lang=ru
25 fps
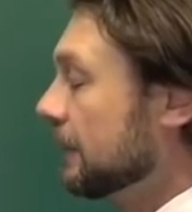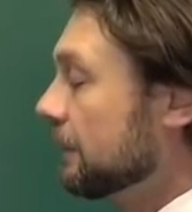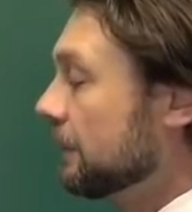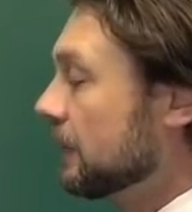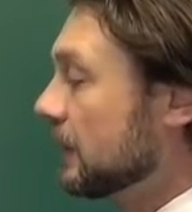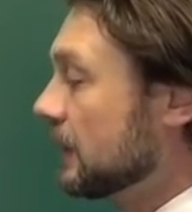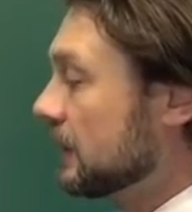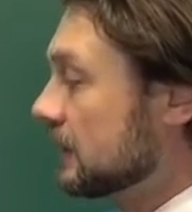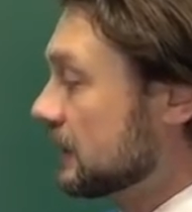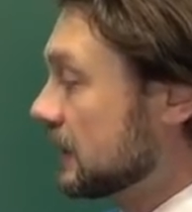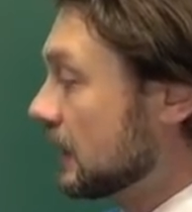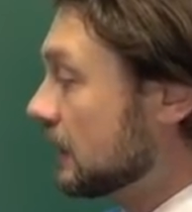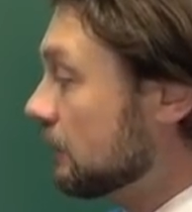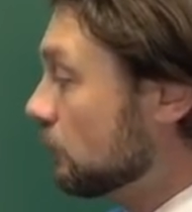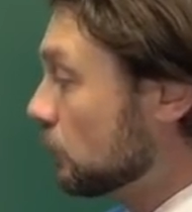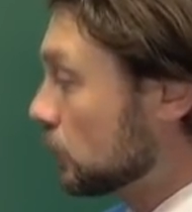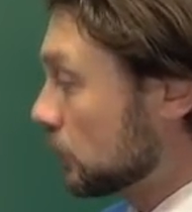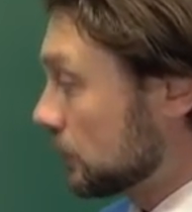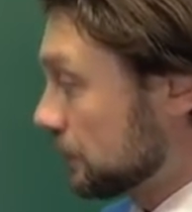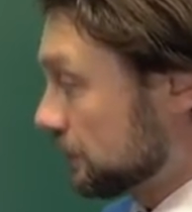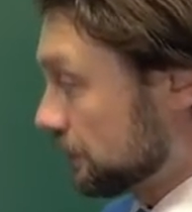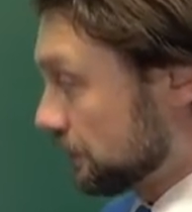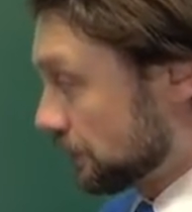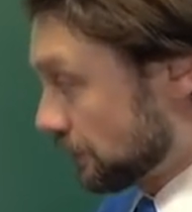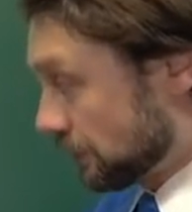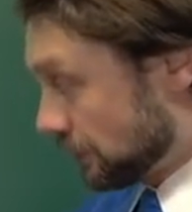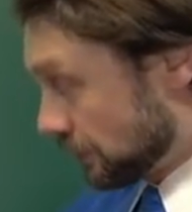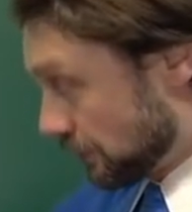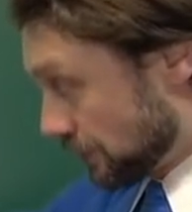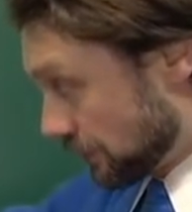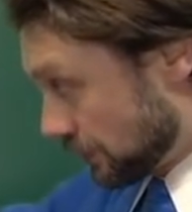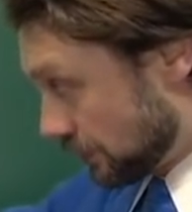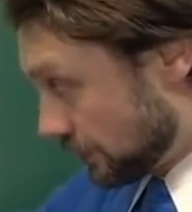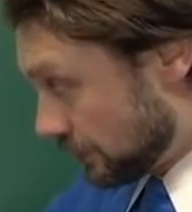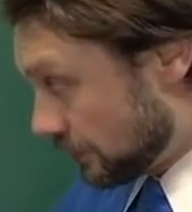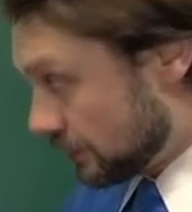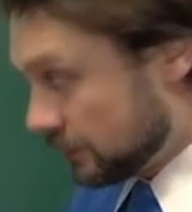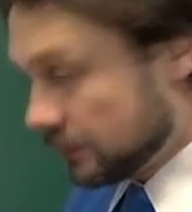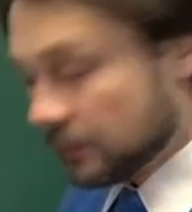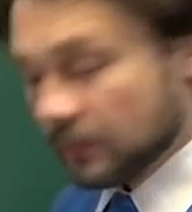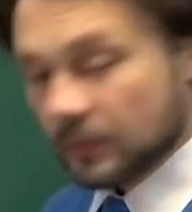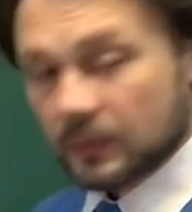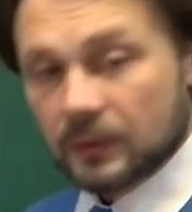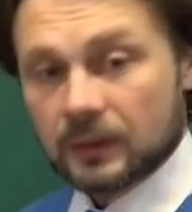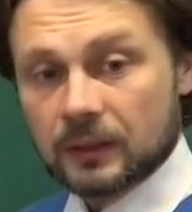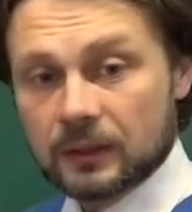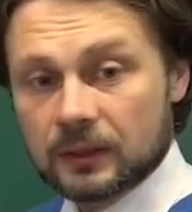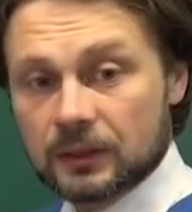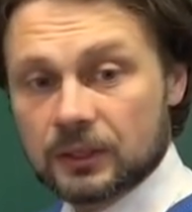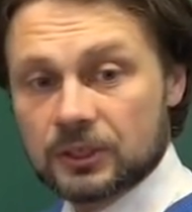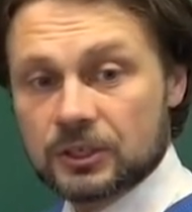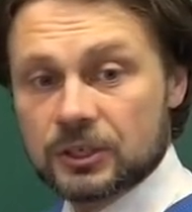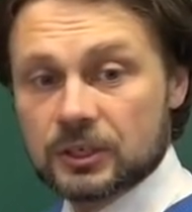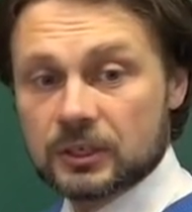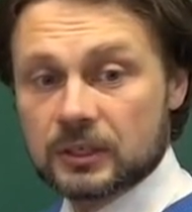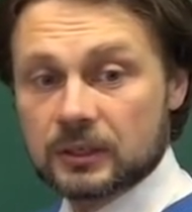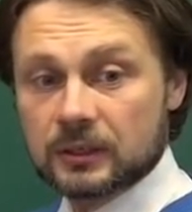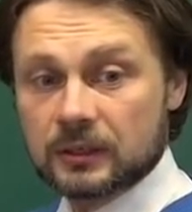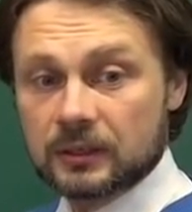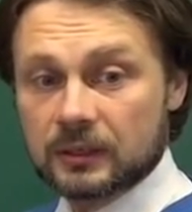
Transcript: А, так вот, значит,